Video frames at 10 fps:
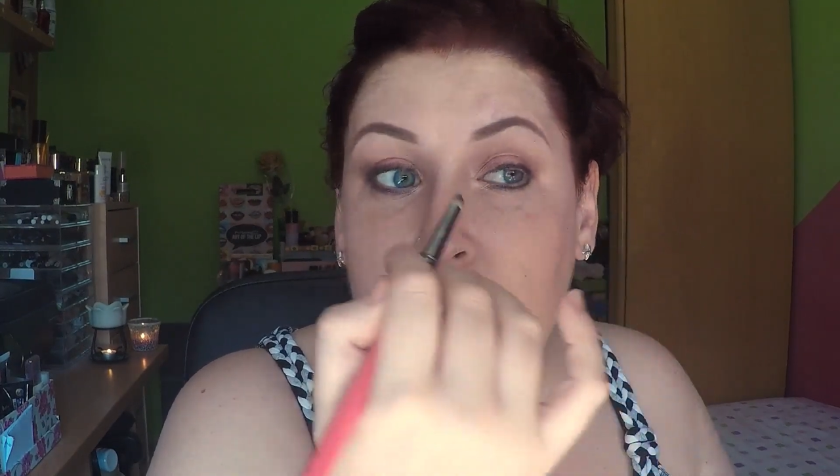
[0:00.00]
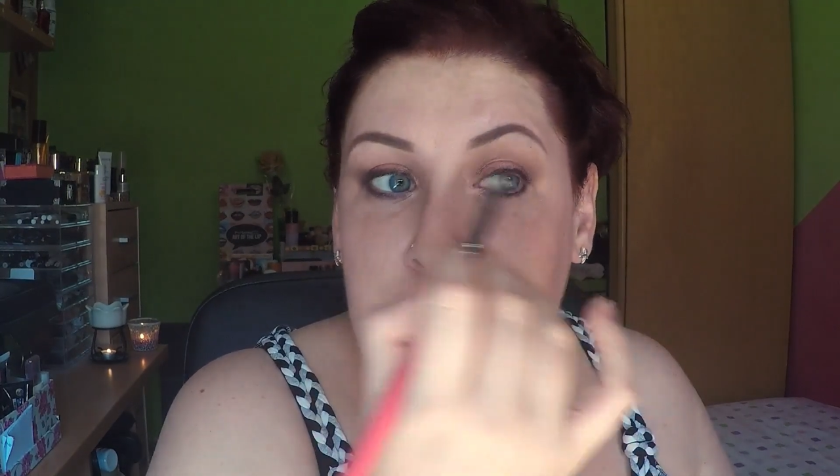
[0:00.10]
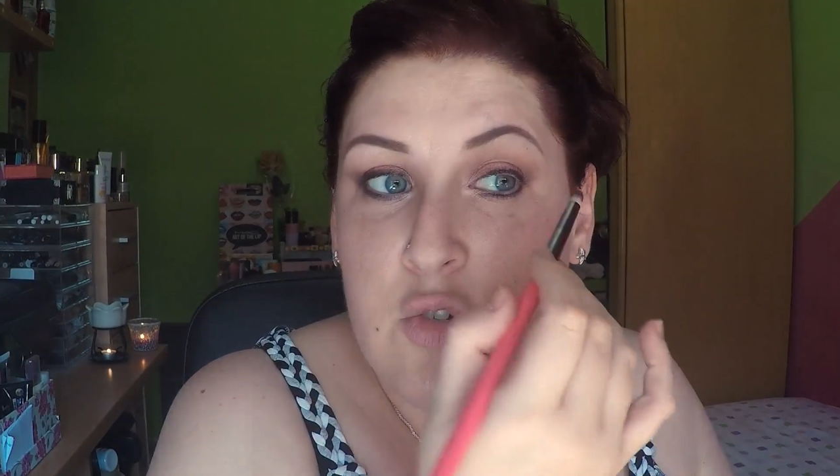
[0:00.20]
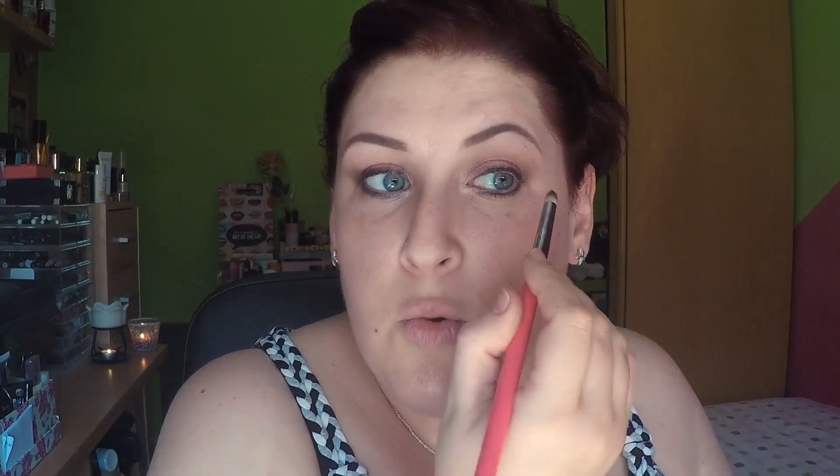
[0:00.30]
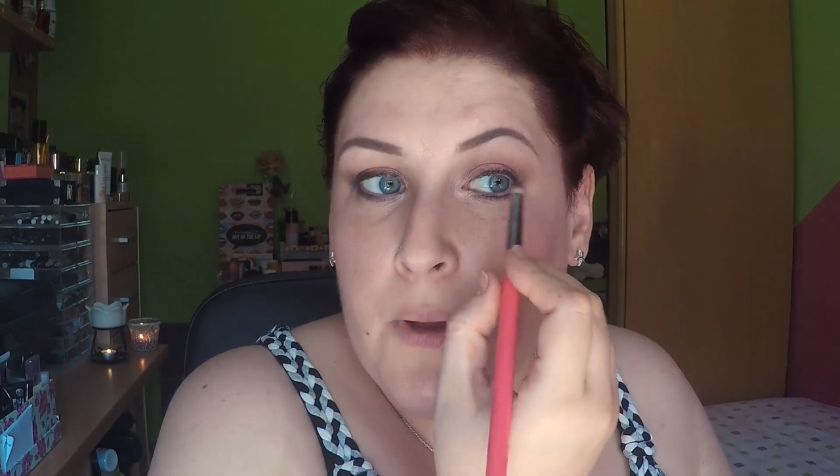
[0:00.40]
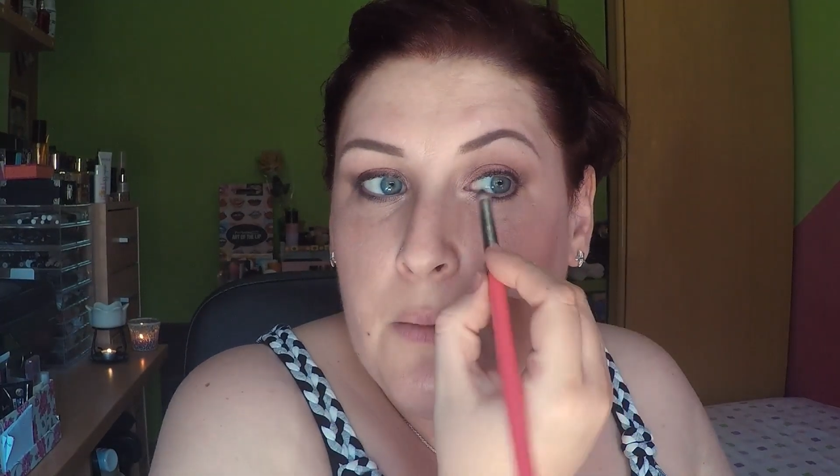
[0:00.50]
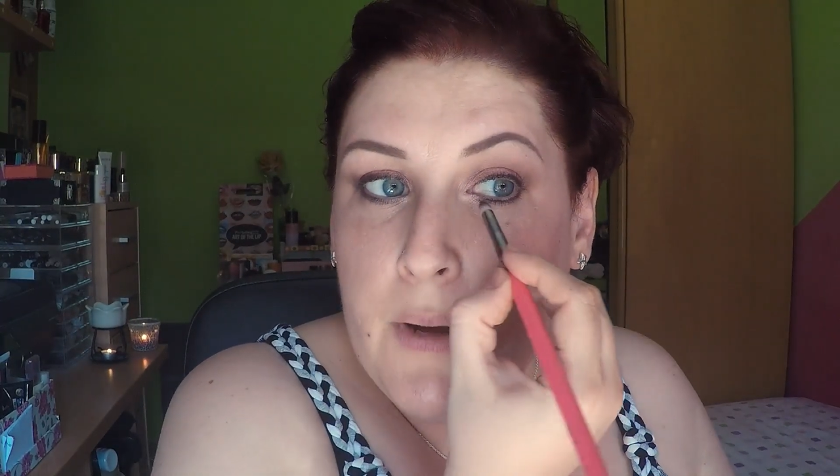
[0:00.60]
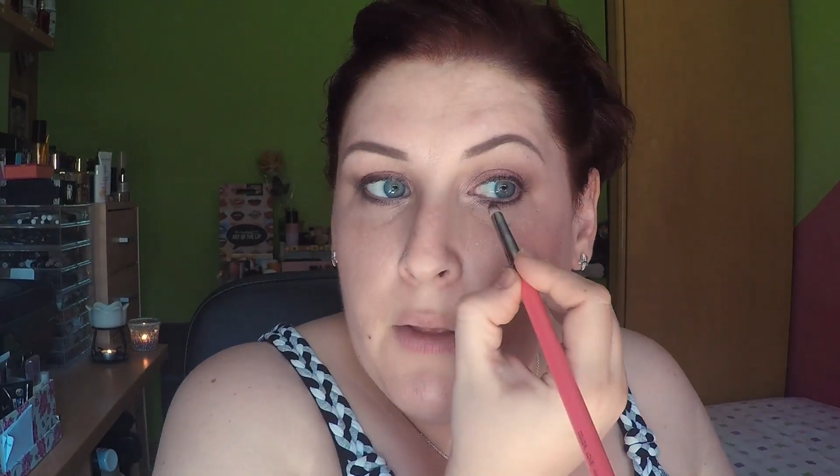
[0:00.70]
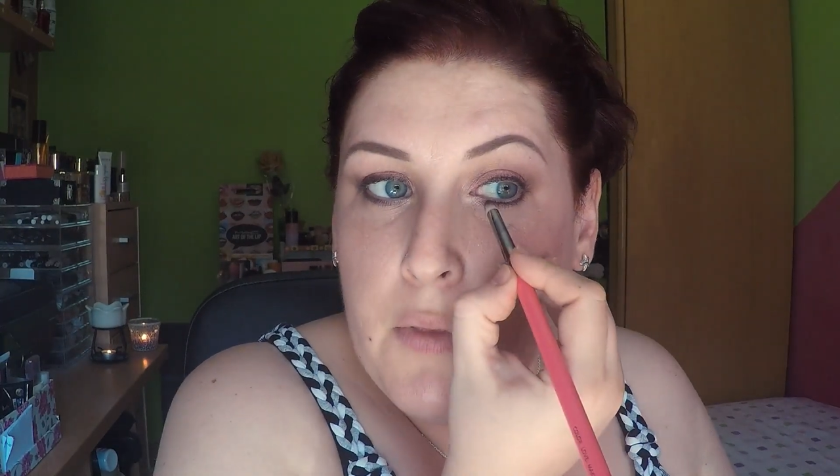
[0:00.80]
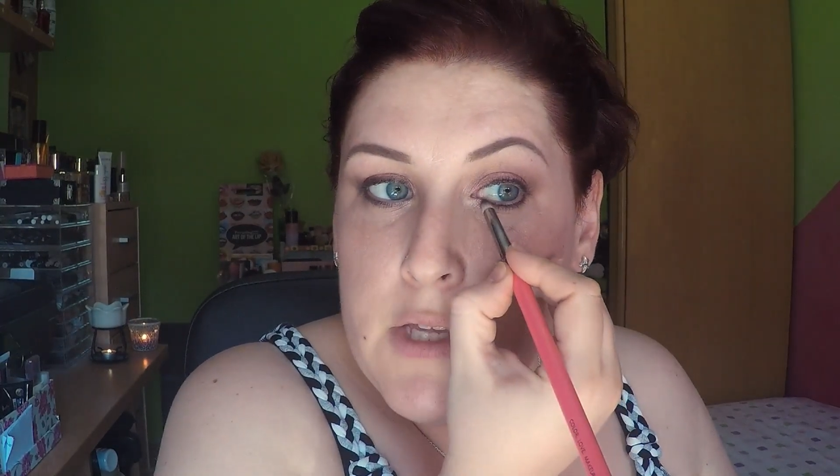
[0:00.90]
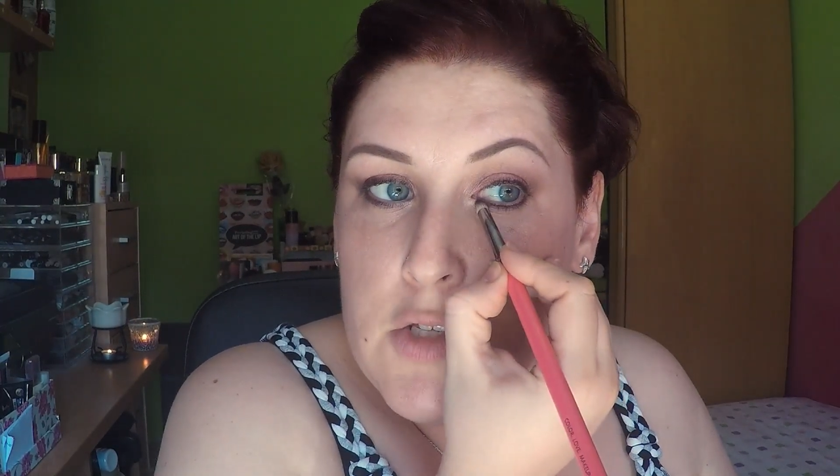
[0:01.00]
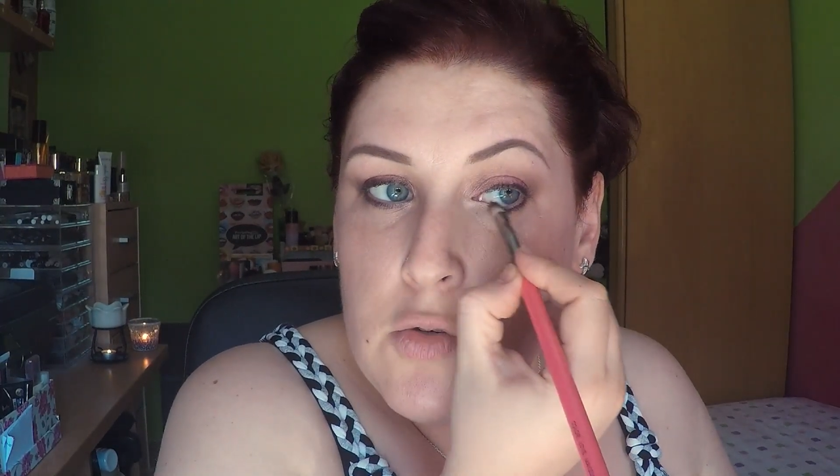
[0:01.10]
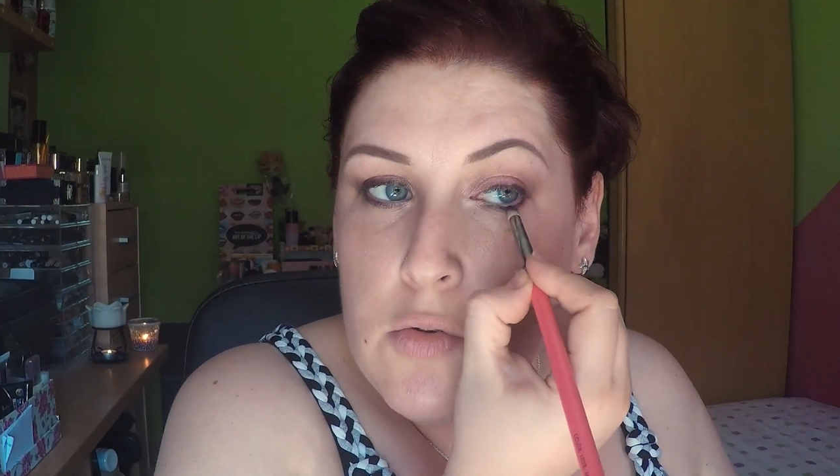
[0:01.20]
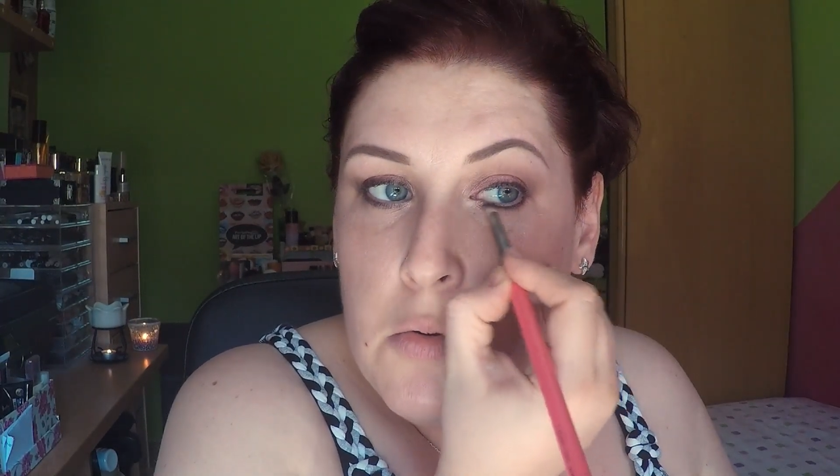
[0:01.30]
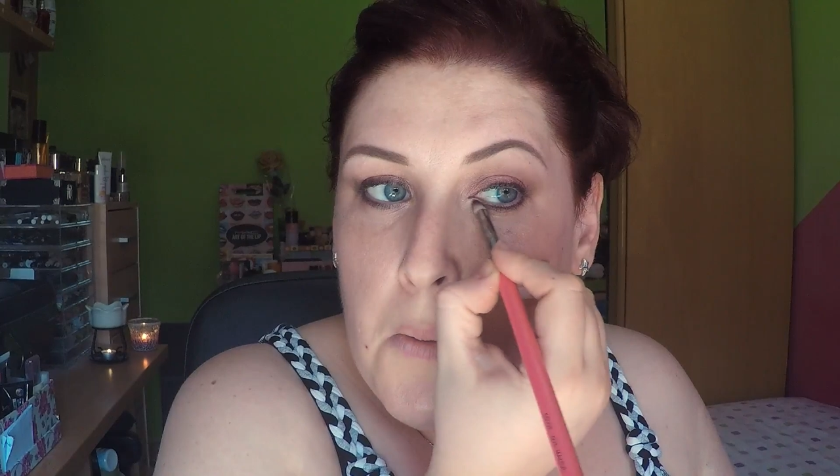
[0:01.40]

ni súper preciso,